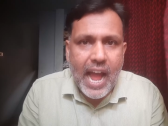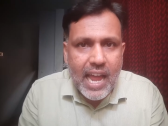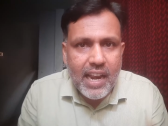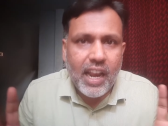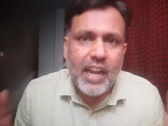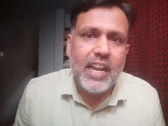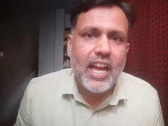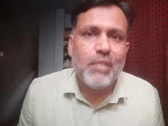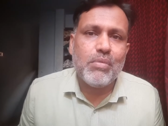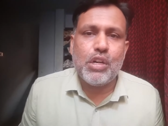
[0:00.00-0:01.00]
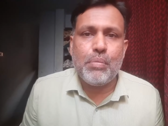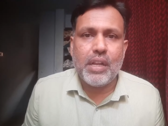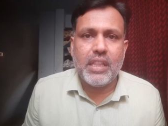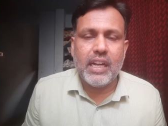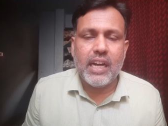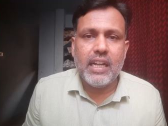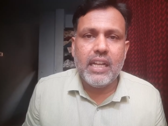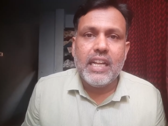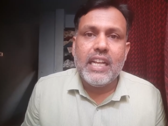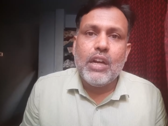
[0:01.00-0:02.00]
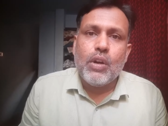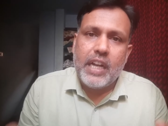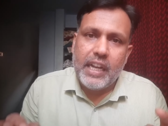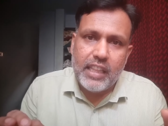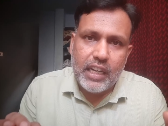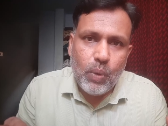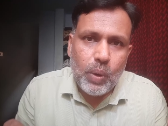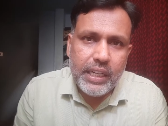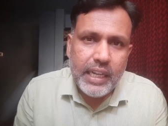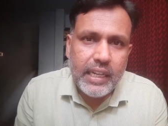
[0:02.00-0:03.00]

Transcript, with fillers: ஆண்ட்ராய்டில் அறிமுகப்படுத்தியிருக்காங்க கிட்டத்தட்ட ஒரு